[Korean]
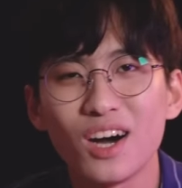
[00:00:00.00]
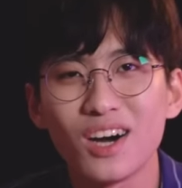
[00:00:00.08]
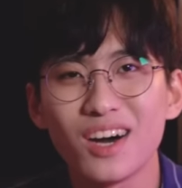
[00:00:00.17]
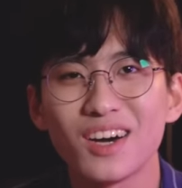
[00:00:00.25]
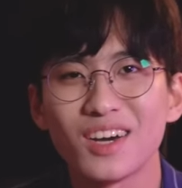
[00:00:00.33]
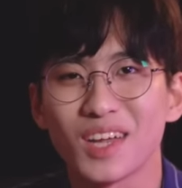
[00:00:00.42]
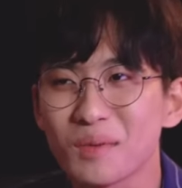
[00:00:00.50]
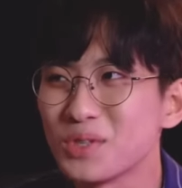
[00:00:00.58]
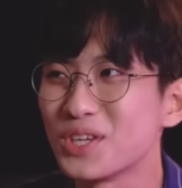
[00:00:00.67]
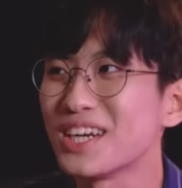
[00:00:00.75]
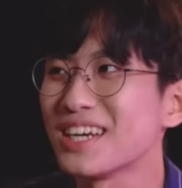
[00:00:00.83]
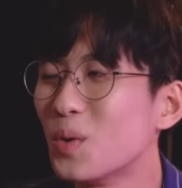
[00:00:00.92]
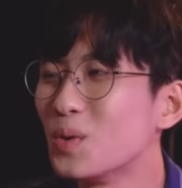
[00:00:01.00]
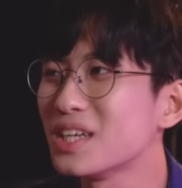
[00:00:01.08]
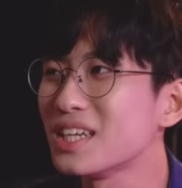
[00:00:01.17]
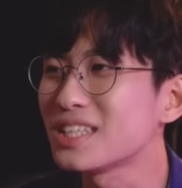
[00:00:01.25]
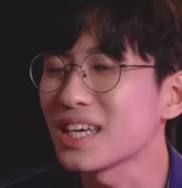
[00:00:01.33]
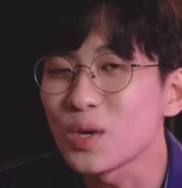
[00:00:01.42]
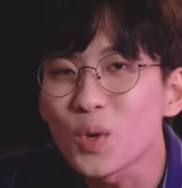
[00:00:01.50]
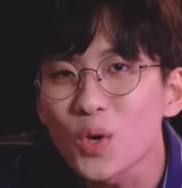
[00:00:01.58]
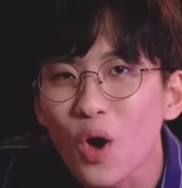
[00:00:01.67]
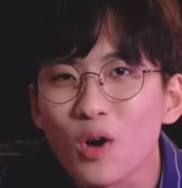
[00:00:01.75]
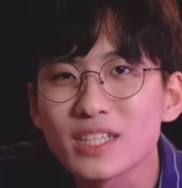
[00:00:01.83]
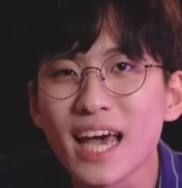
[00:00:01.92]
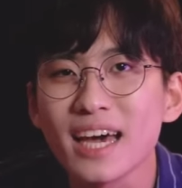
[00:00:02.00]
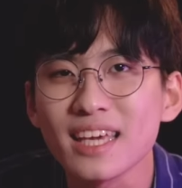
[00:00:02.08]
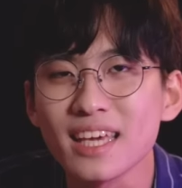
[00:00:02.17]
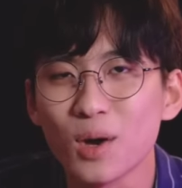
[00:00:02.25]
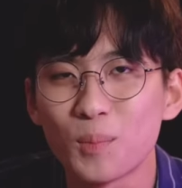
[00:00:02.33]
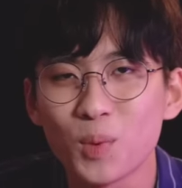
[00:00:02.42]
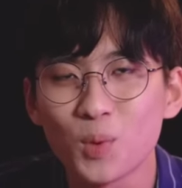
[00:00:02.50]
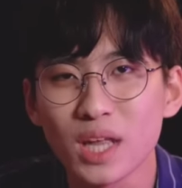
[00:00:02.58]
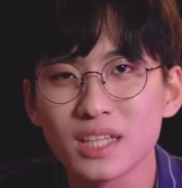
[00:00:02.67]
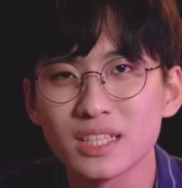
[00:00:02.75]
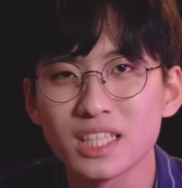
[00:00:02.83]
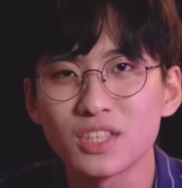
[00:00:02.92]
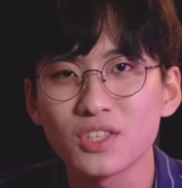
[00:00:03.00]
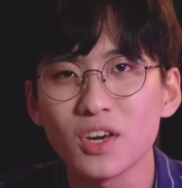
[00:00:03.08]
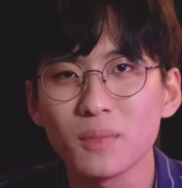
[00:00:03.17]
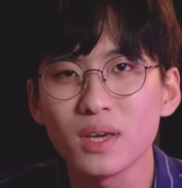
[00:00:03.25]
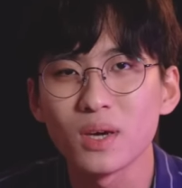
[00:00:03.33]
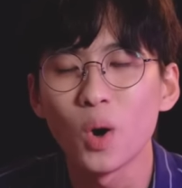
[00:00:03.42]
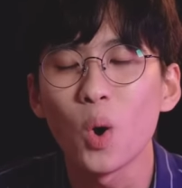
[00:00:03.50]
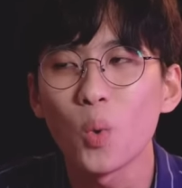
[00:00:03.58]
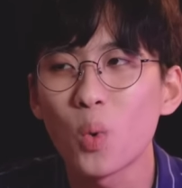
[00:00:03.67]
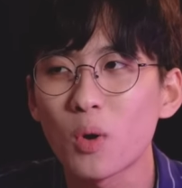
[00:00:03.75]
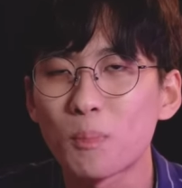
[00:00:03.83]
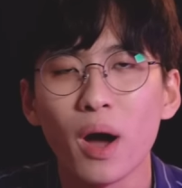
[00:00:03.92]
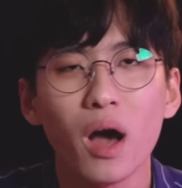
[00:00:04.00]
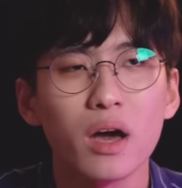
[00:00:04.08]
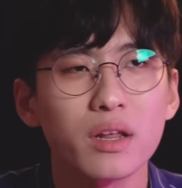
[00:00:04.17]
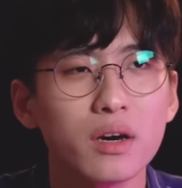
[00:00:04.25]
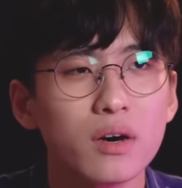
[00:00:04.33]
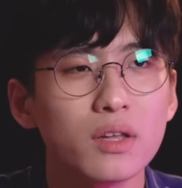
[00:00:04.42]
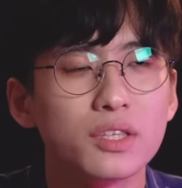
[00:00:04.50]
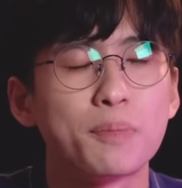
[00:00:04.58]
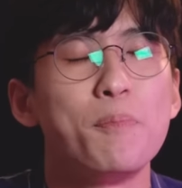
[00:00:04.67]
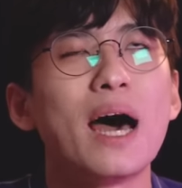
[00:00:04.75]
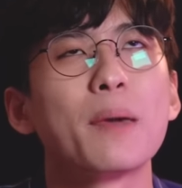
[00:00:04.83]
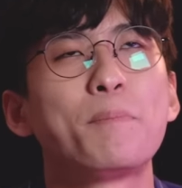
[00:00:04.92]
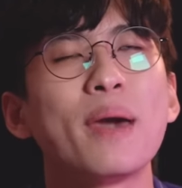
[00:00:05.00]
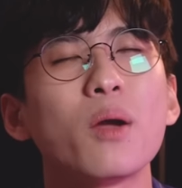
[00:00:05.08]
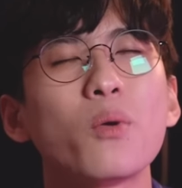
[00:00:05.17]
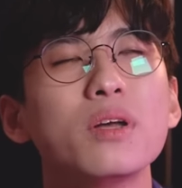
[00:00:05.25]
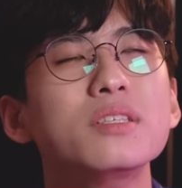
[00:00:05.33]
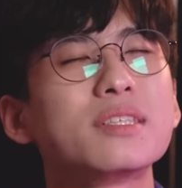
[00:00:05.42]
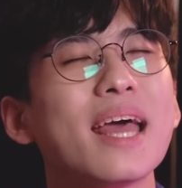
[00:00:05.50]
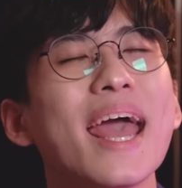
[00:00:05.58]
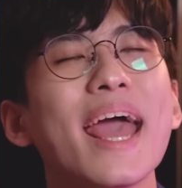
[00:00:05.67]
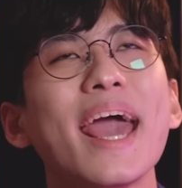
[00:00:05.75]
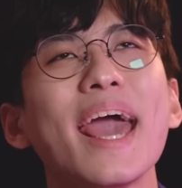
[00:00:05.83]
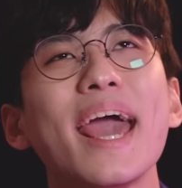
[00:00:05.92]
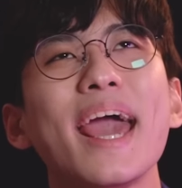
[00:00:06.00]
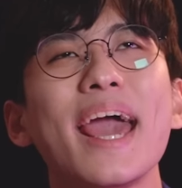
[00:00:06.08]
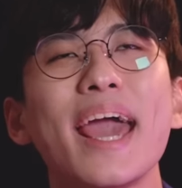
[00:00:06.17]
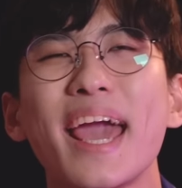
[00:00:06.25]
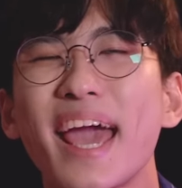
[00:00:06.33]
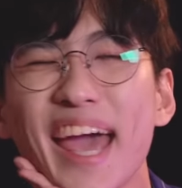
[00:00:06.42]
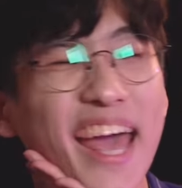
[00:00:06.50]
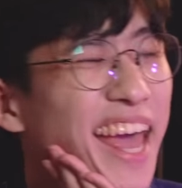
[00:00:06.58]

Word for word: 어, 여러분들 오늘 이제 이 영상이 업로드되는 시점이 Howard Parriott's My Parents' Day